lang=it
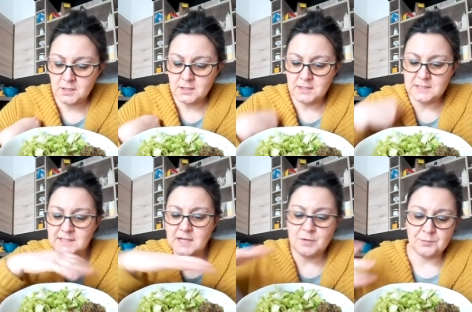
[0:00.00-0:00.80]

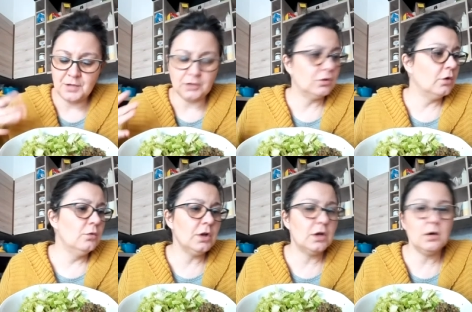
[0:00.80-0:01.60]
L'insieme è un piatto
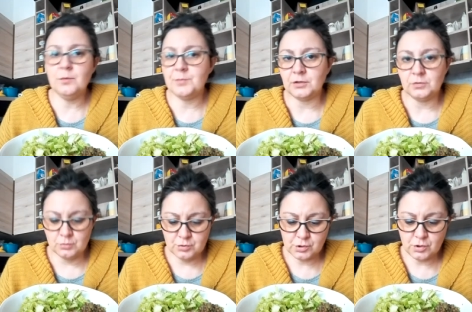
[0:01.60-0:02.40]
unico, un piatto
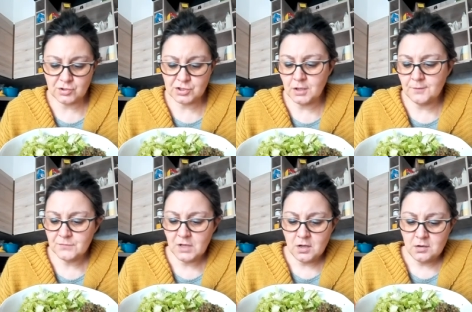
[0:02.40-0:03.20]
gustoso,
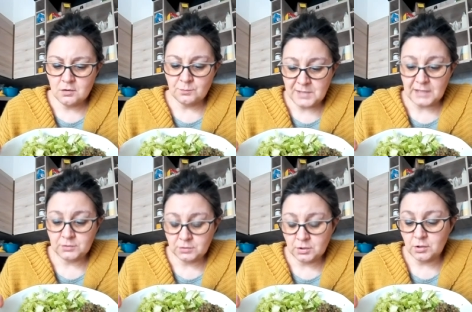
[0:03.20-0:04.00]
un
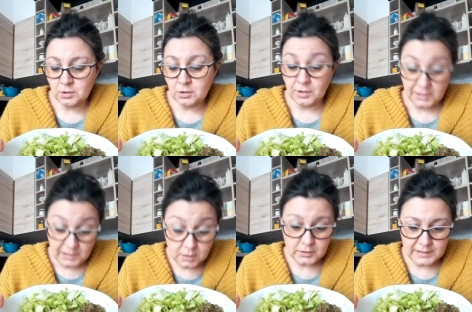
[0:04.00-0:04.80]
piatto
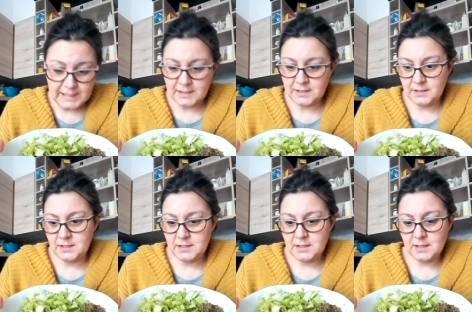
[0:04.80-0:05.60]
ricco e
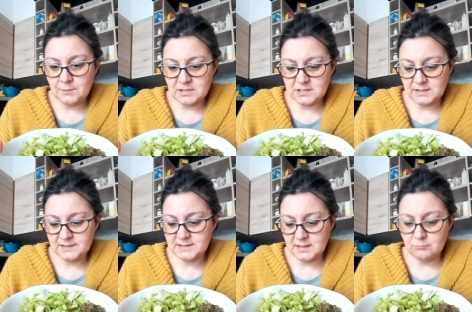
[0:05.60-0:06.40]
anche
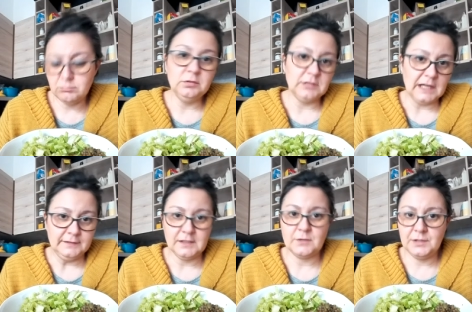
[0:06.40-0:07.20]
abbastanza
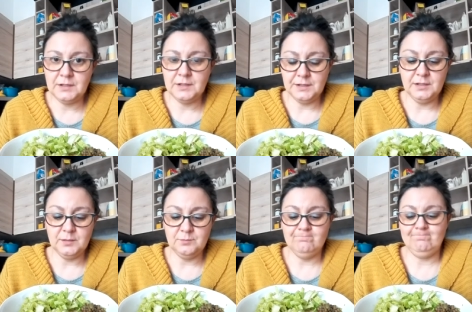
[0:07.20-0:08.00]
abbondante,
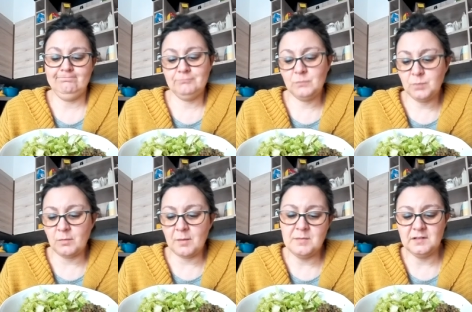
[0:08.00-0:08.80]
quindi
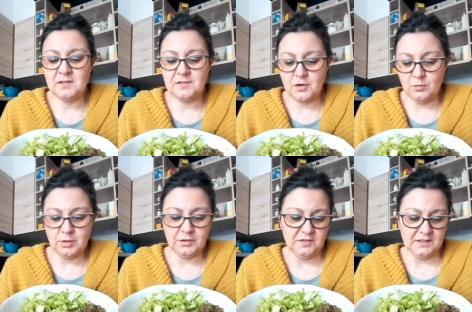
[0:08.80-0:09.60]
probabilmente farò un
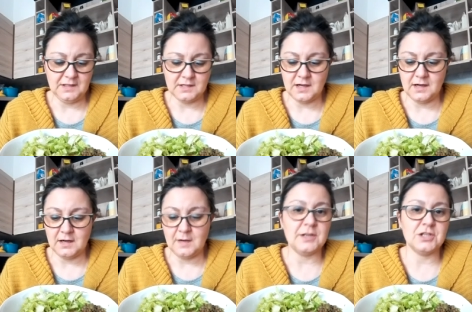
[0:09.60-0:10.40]
po' di fatica
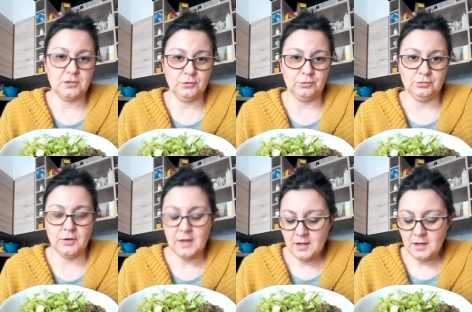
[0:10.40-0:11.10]
a mangiarlo tutto,